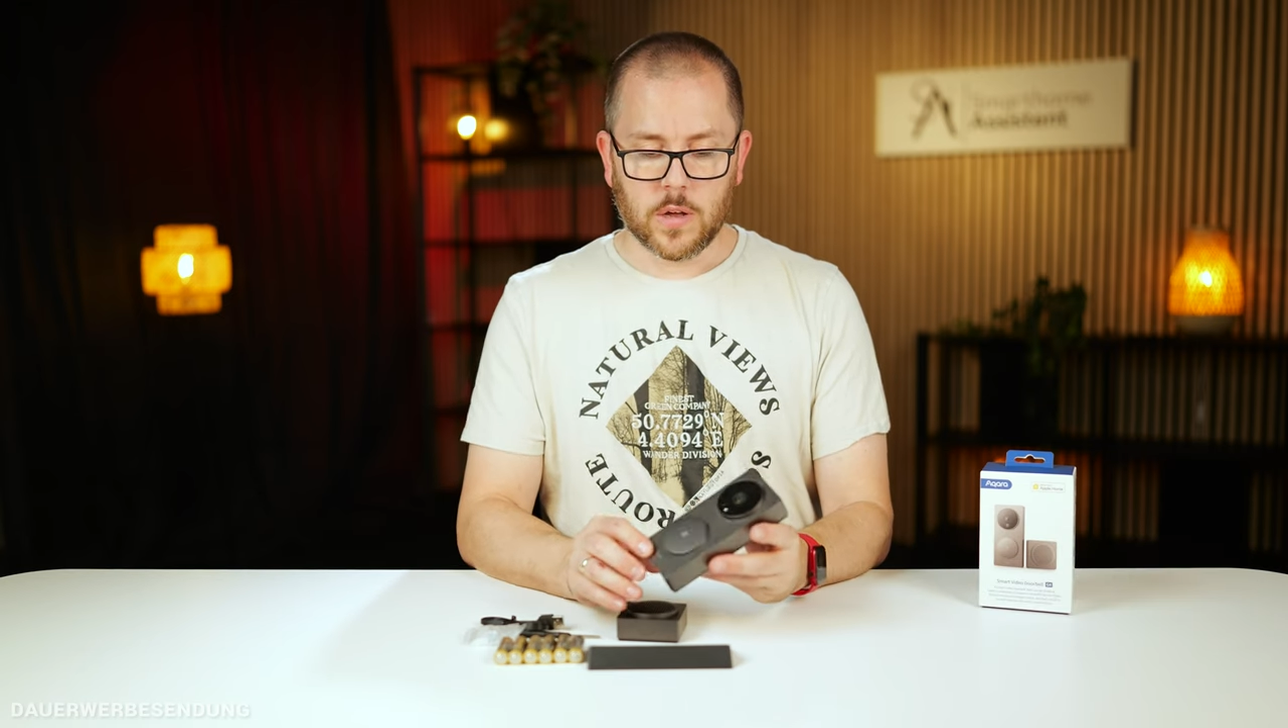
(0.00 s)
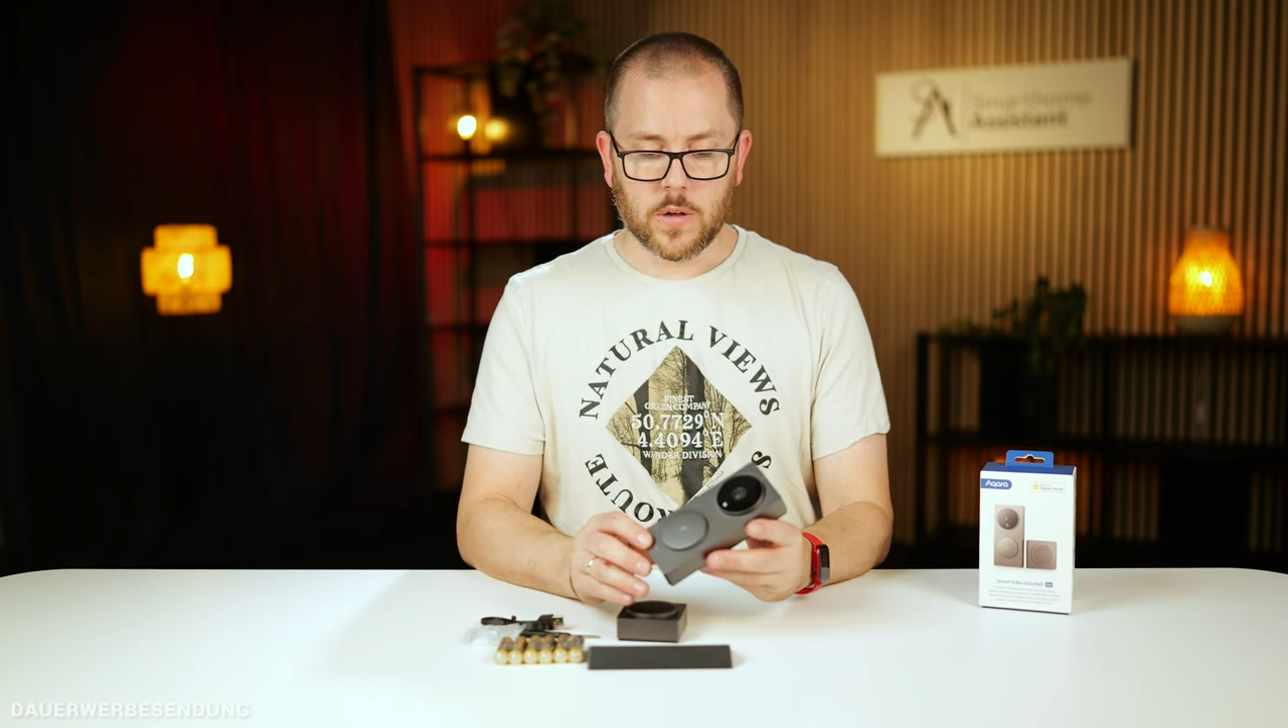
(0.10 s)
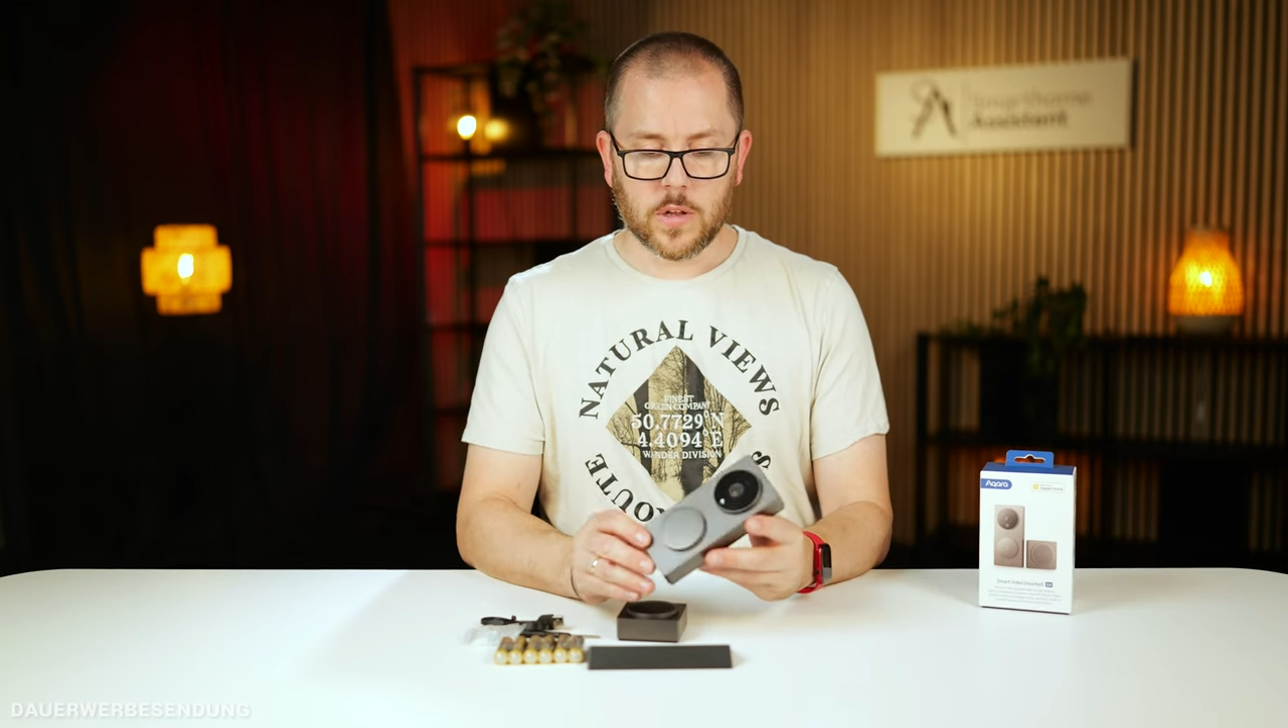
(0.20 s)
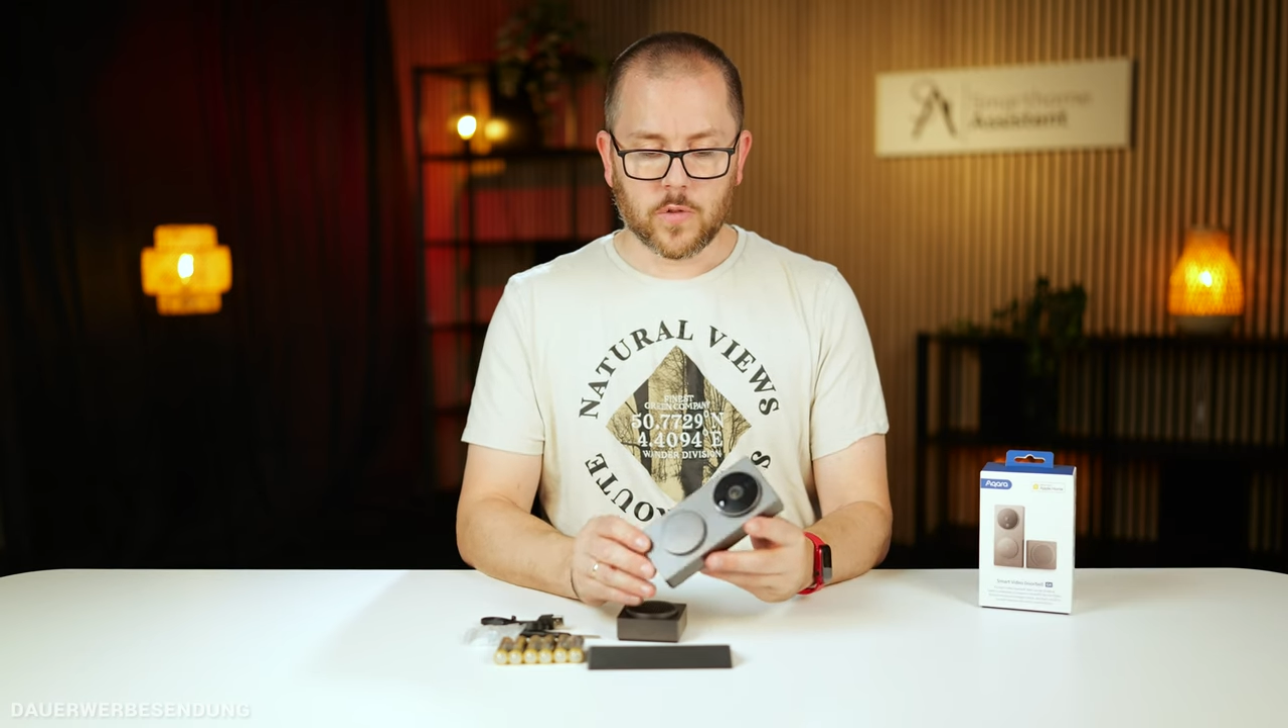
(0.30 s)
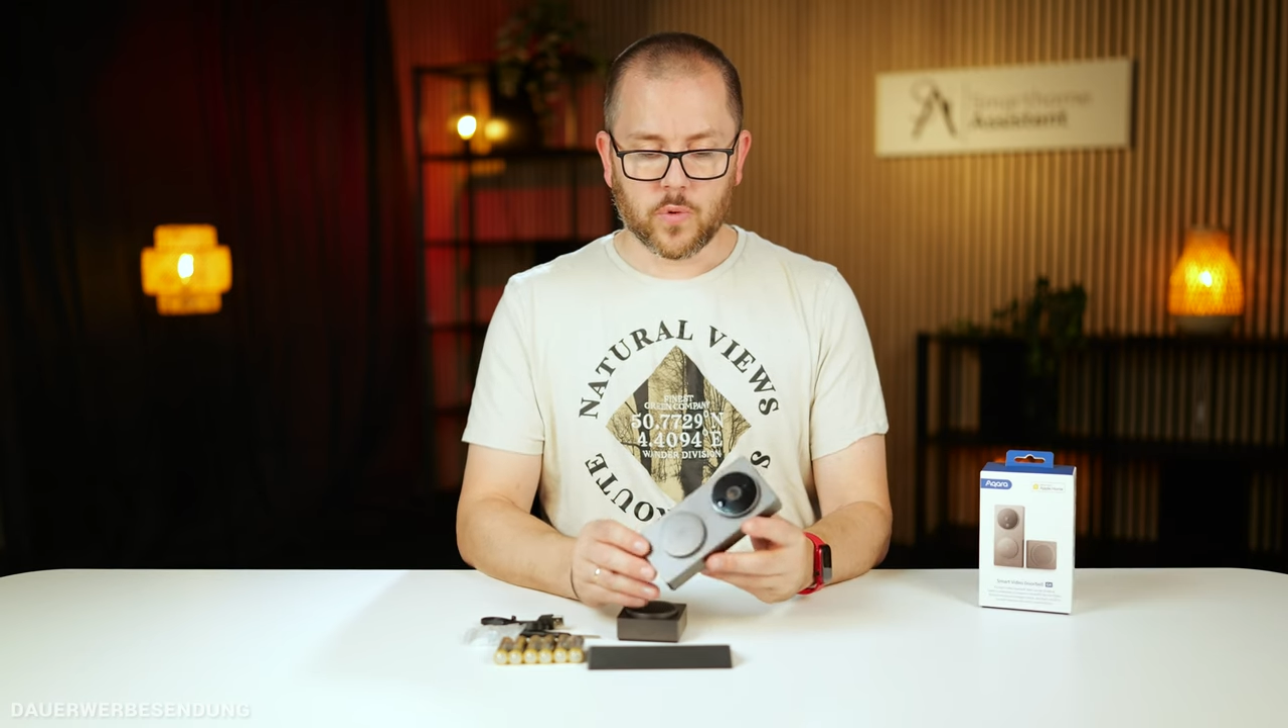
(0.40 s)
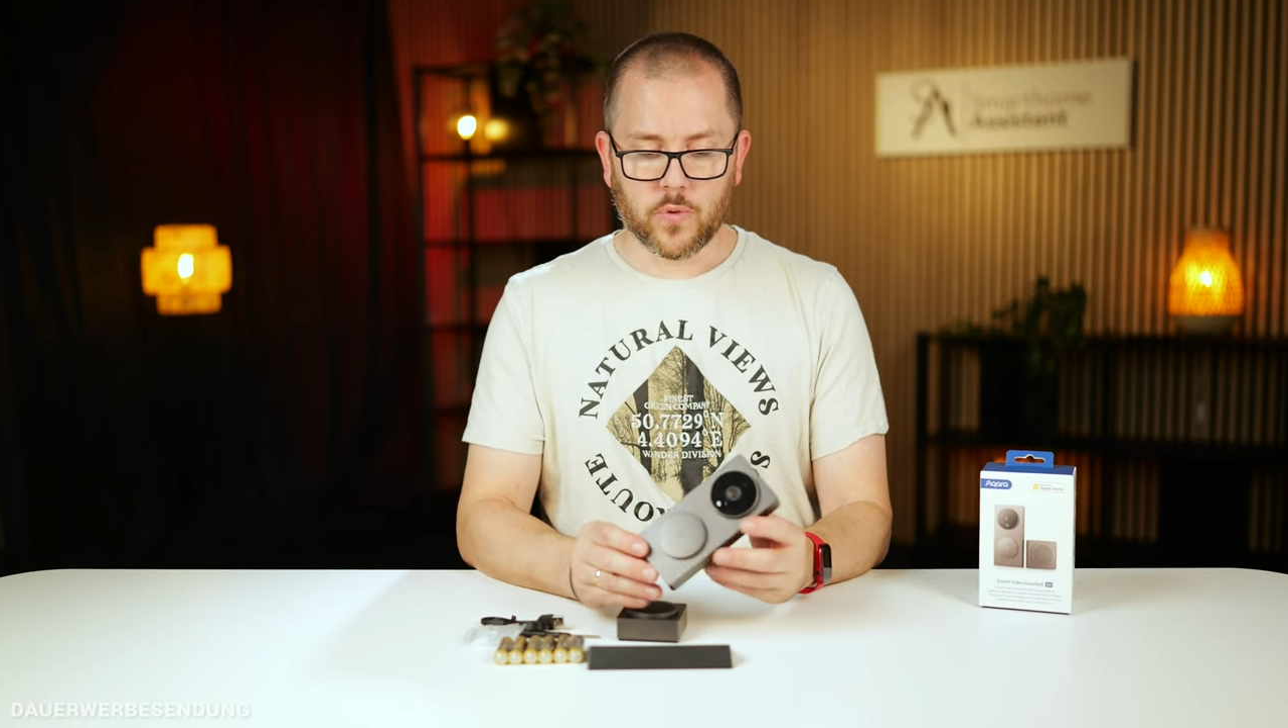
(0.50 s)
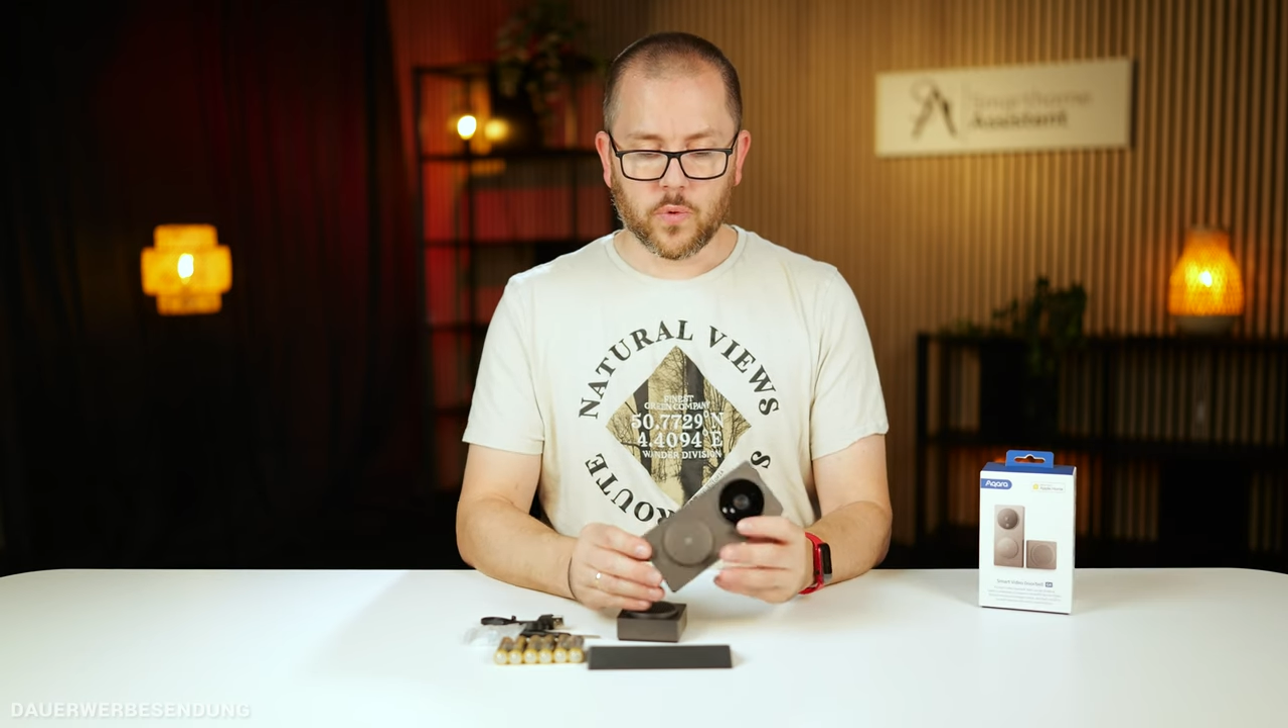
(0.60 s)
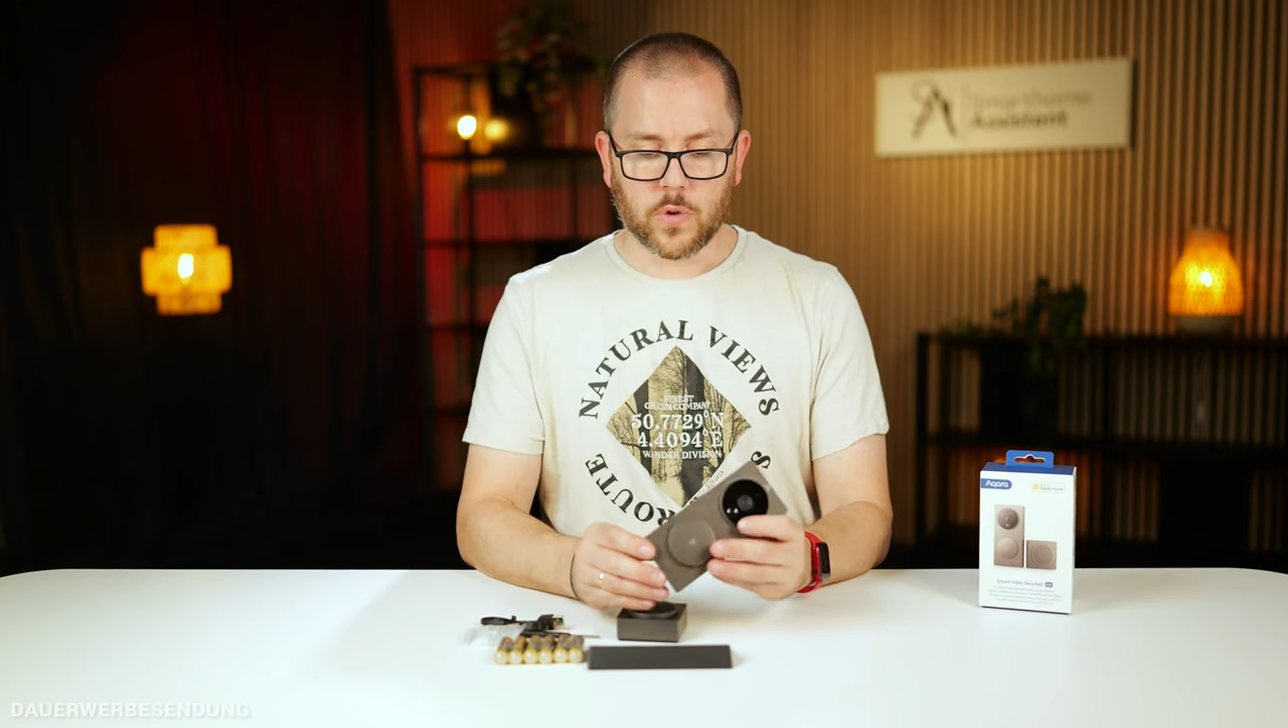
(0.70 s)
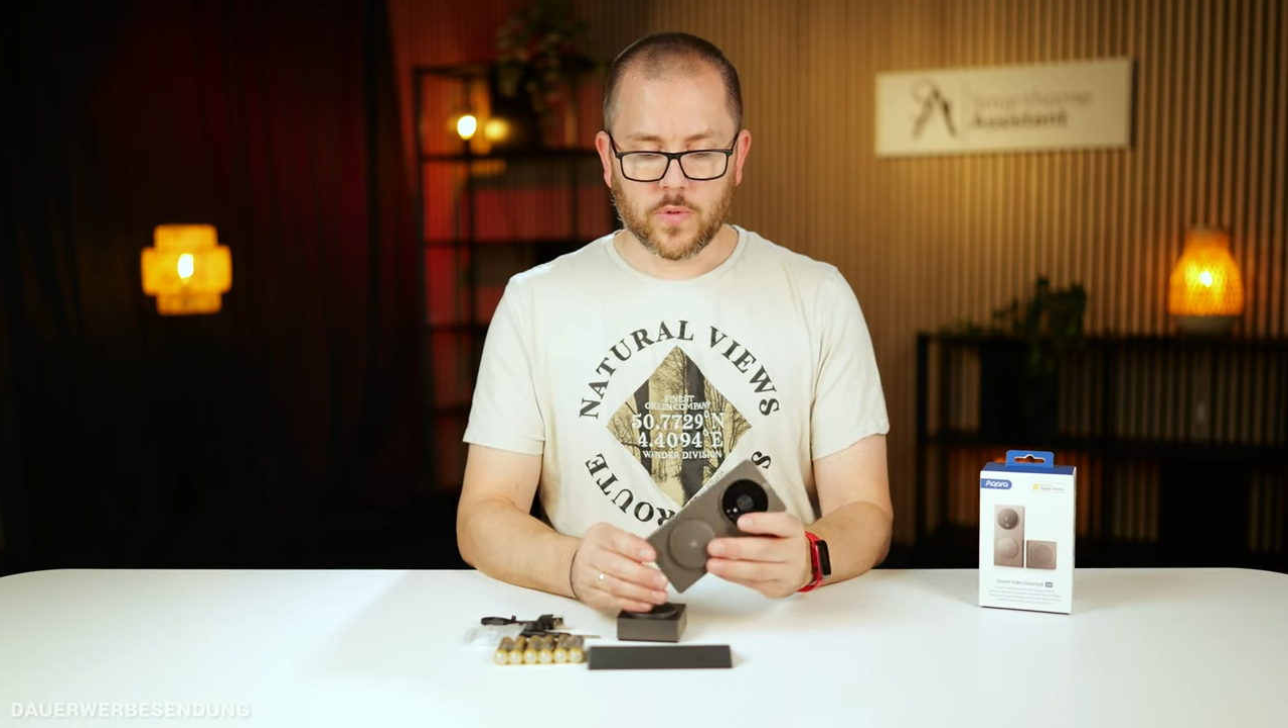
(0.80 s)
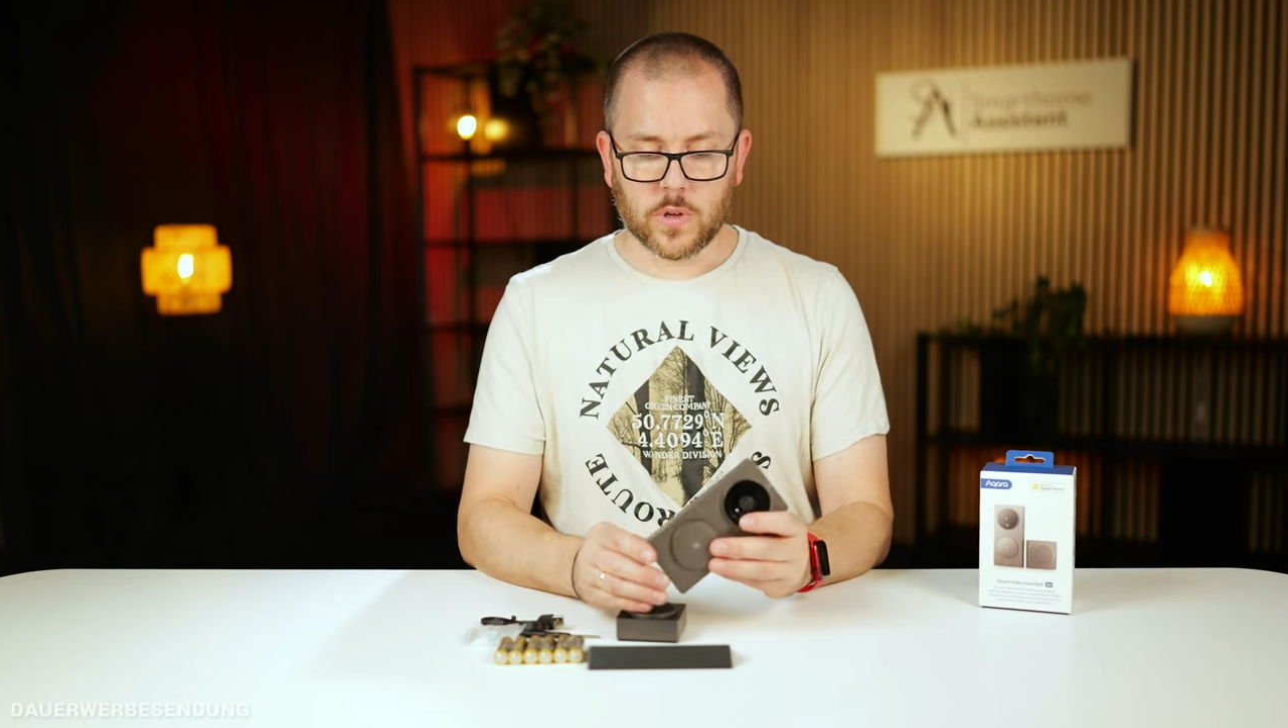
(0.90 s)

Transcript: äh, hinzugefügt